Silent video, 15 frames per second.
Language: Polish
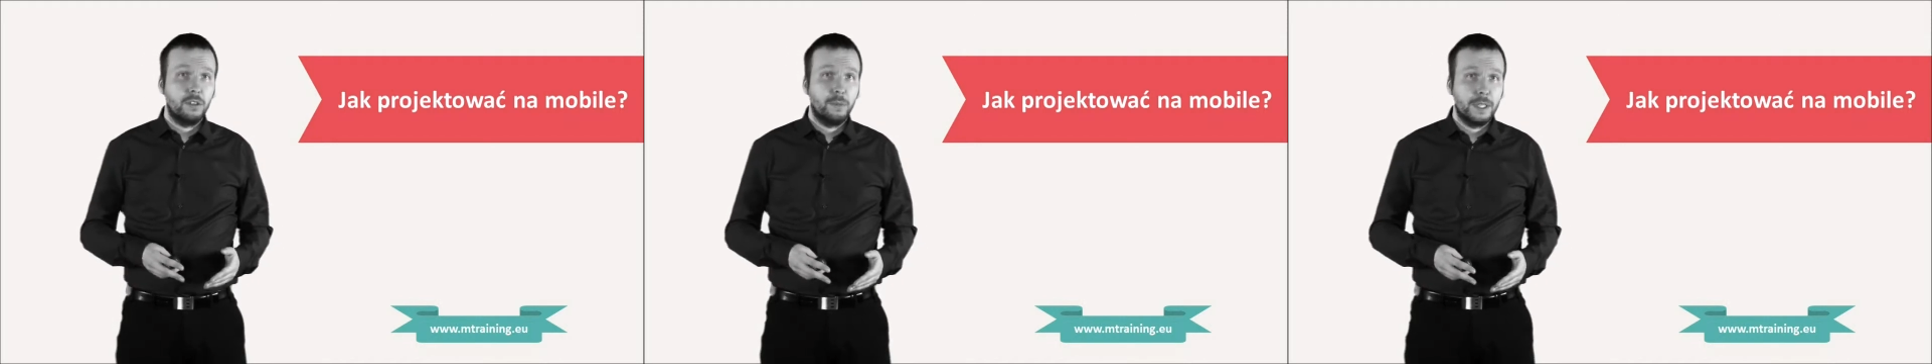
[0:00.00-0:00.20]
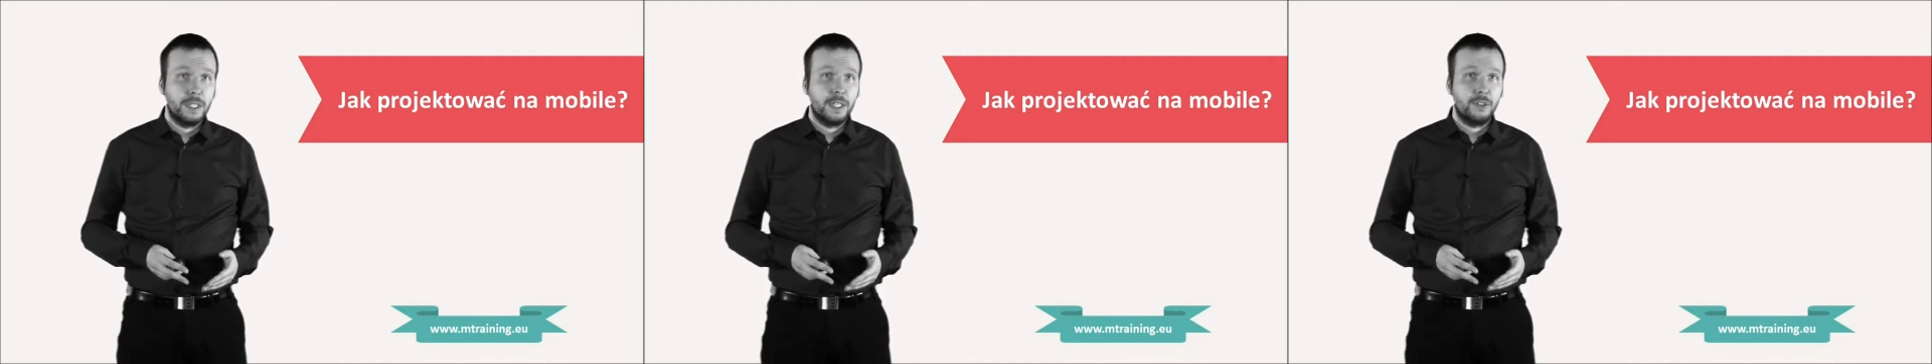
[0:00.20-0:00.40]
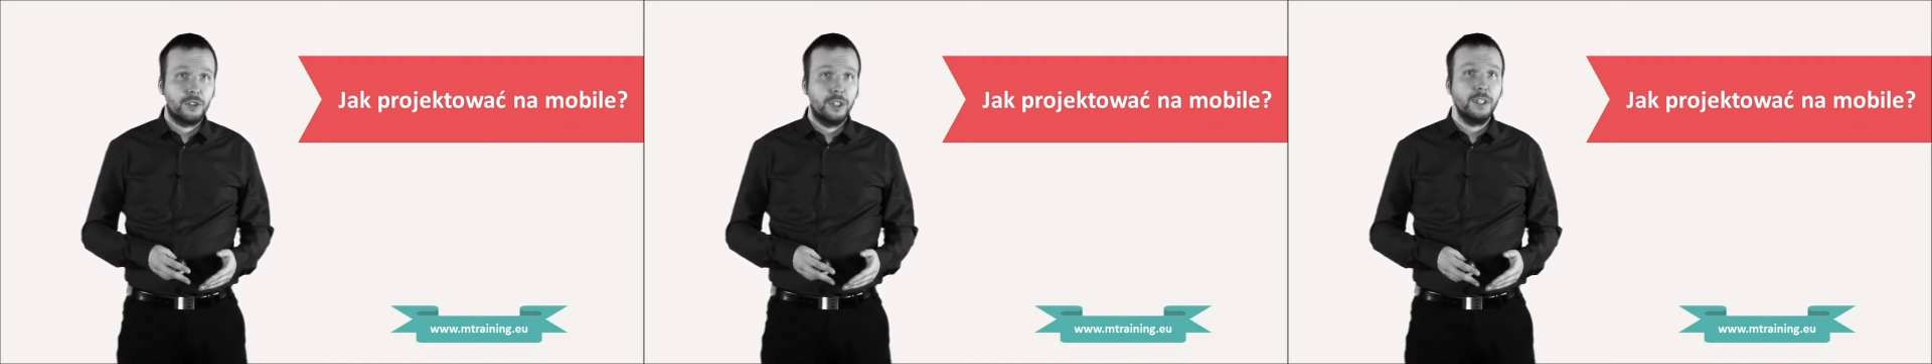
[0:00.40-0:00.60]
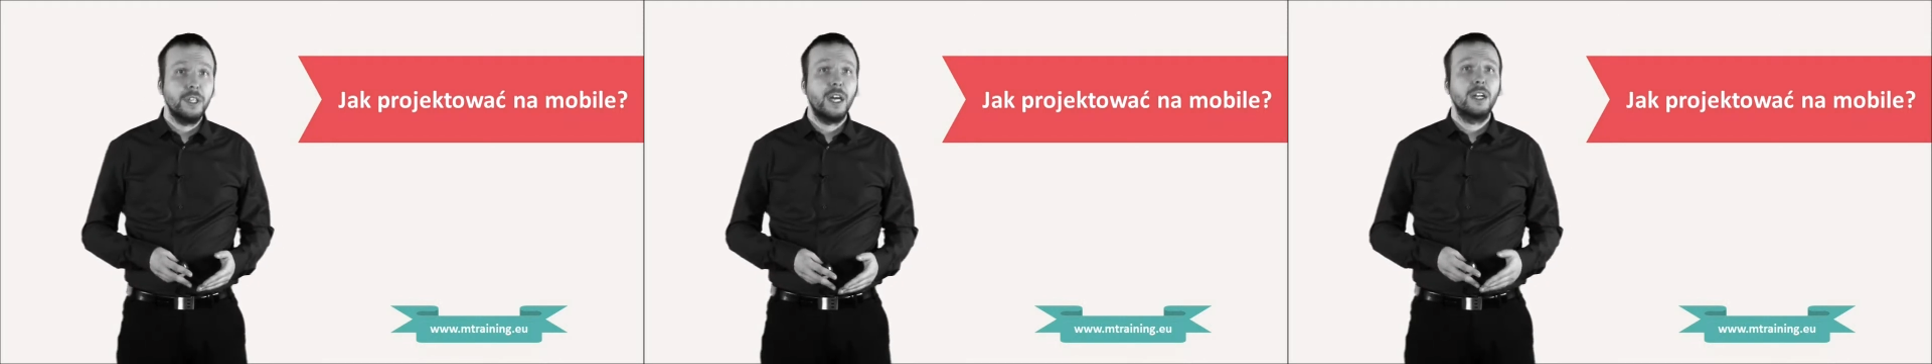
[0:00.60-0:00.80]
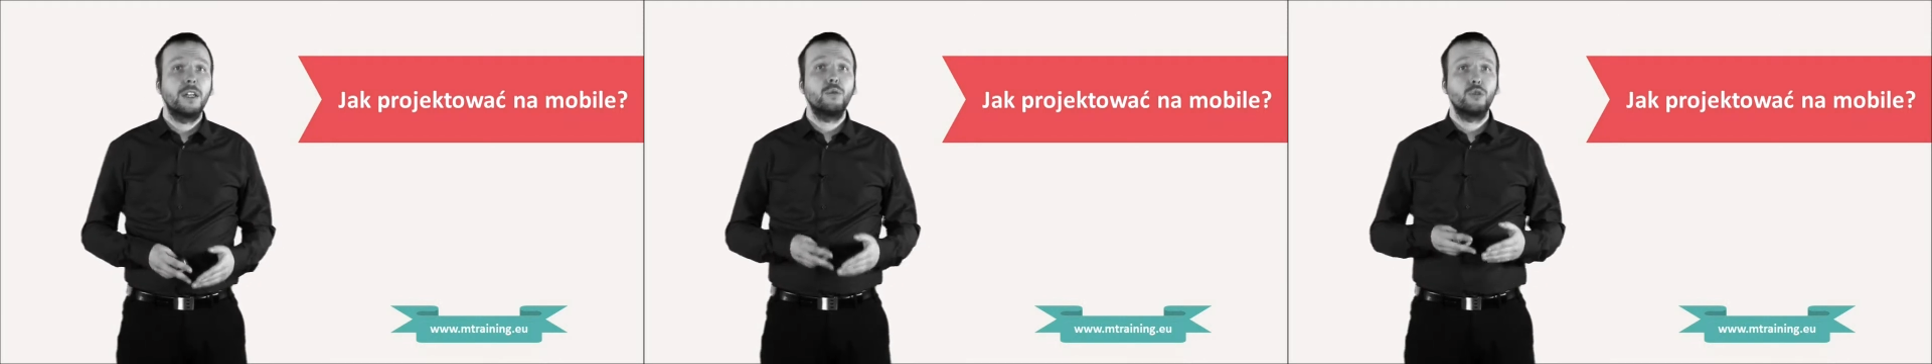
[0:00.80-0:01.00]
ma znaczenie,
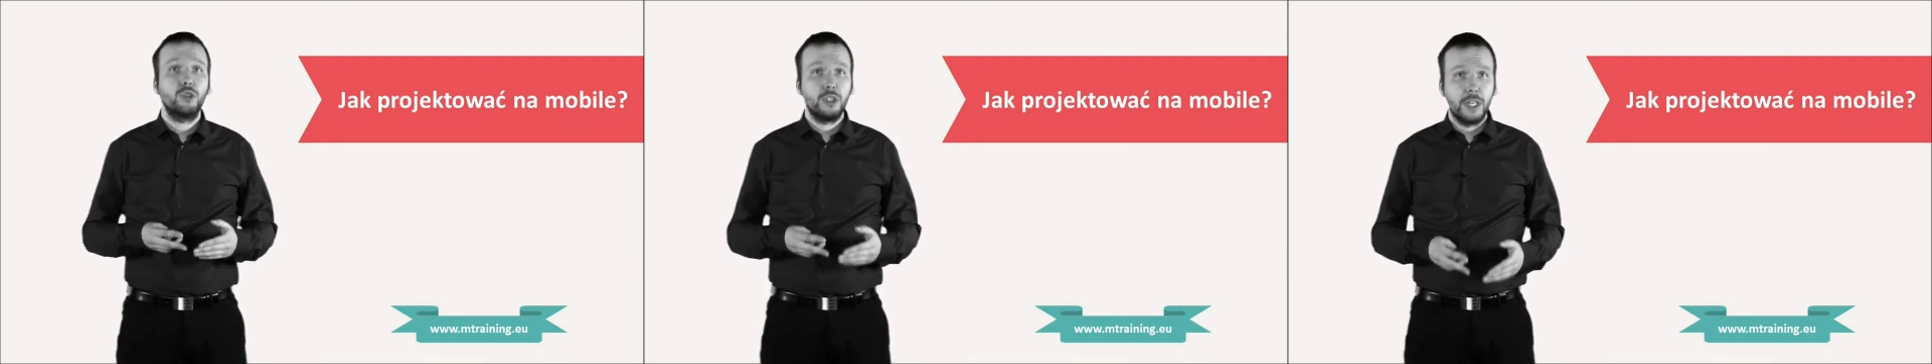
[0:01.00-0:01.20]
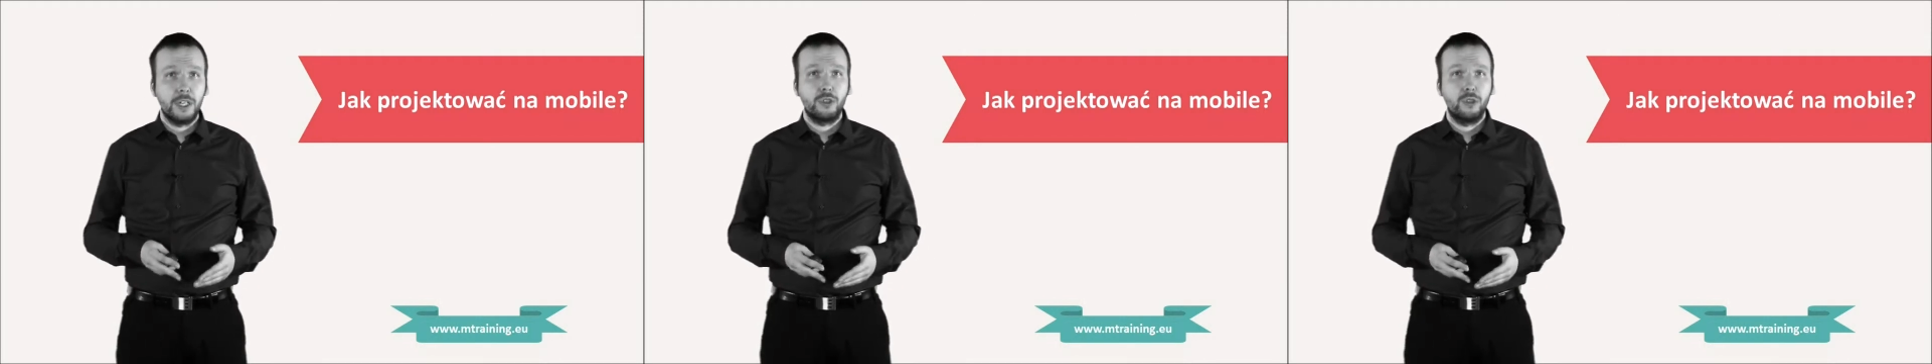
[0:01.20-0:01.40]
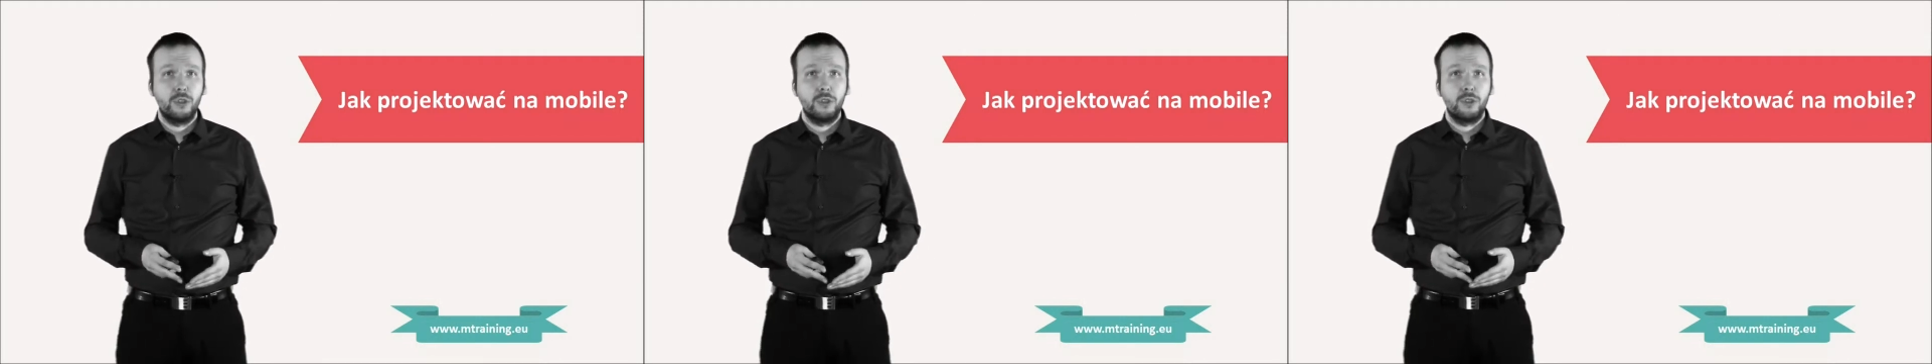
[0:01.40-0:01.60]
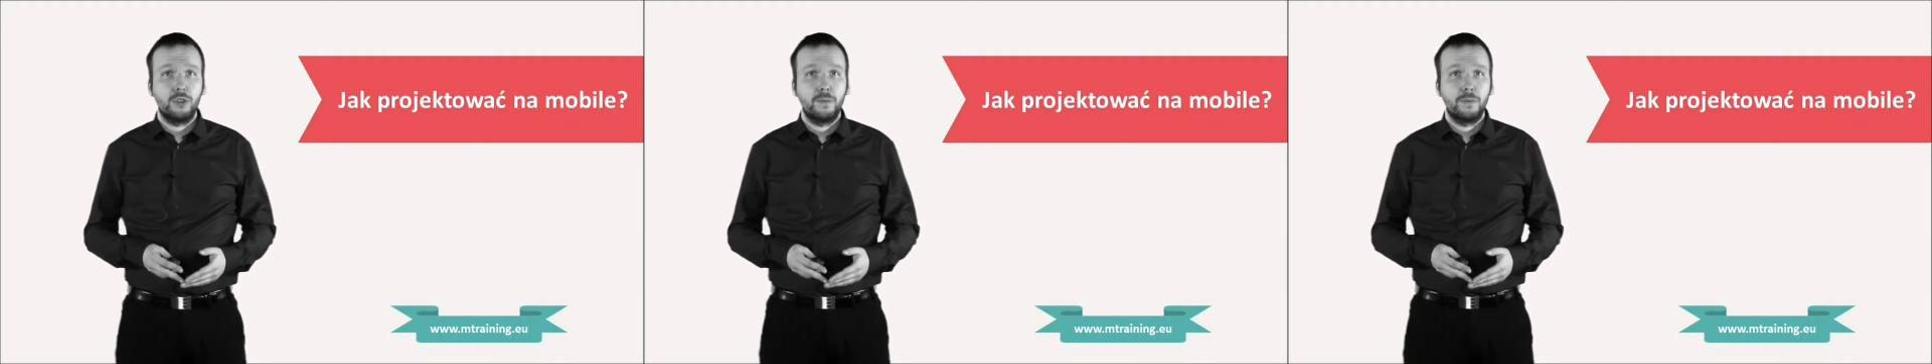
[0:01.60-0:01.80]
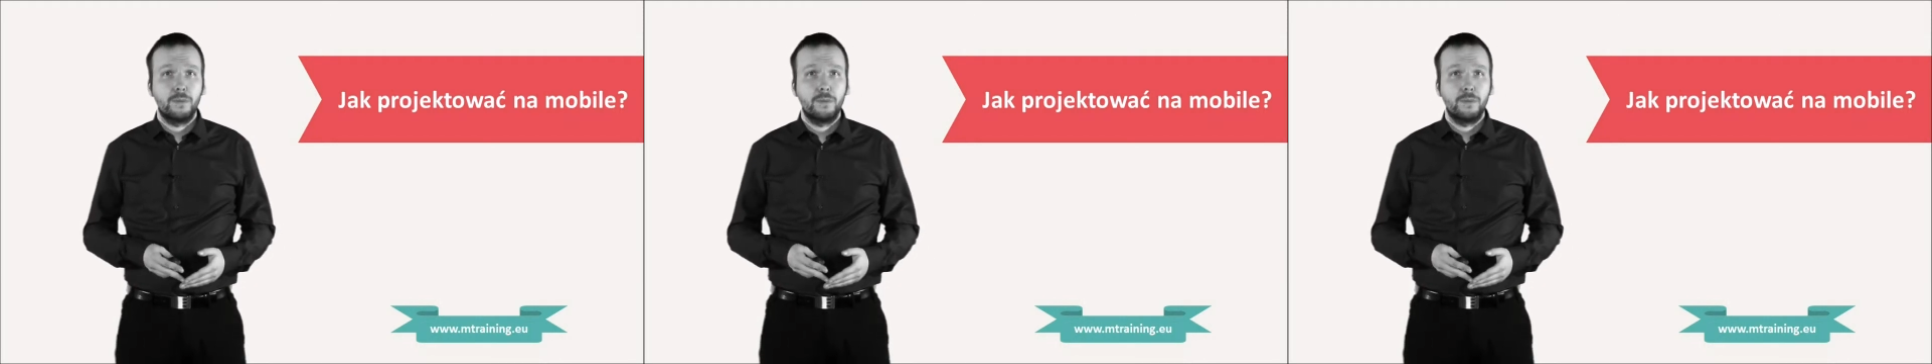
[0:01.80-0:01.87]
ale użyteczność.